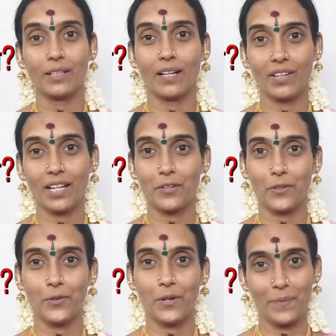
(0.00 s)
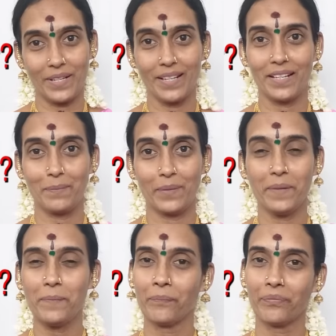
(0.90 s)
தகவலாக இருக்கும் அப்படின்னு நான் நம்புகிறேன்
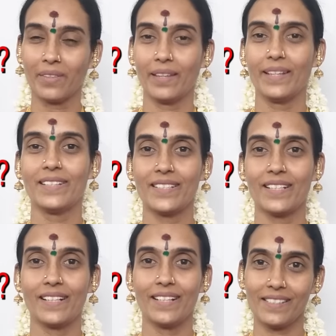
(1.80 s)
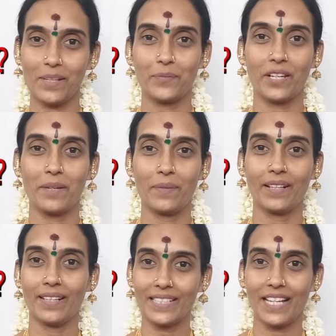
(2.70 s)
இந்த சேனலை சப்ஸ்கிரைப்
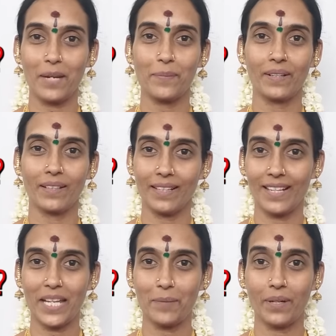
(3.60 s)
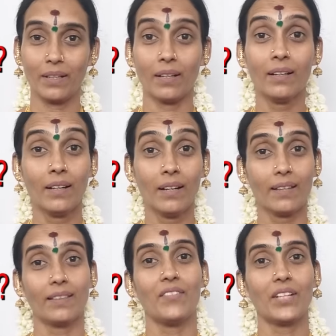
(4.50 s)
பண்ணுங்கள் ஷேர் பண்ணுங்கள் லைக் பண்ணுங்கள்
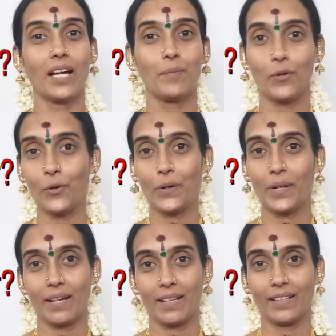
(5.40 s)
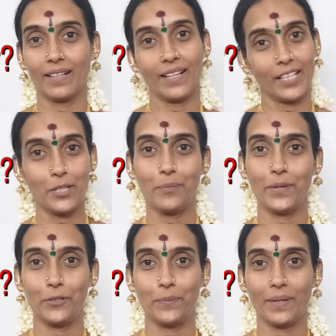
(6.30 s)
தவறாமல் உங்களுடைய கருத்துக்கள் எங்களுக்கு
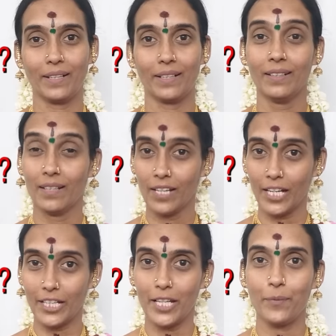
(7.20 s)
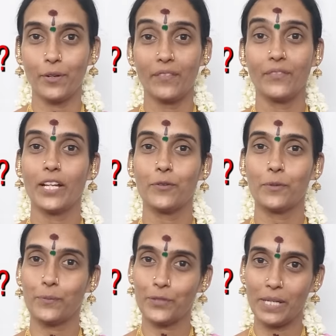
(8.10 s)
பதிவு பண்ணுங்கள் இதே போல் வேறு ஒரு
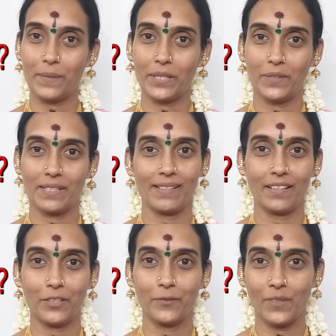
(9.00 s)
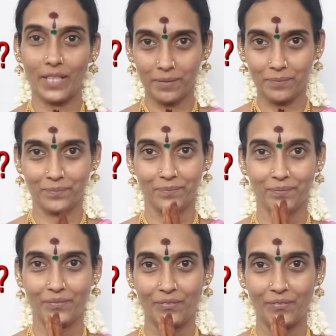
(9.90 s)
புதிய பதிவுடன் சந்திக்கும் வரை
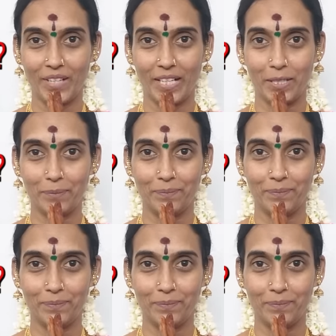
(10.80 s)
வணக்கம்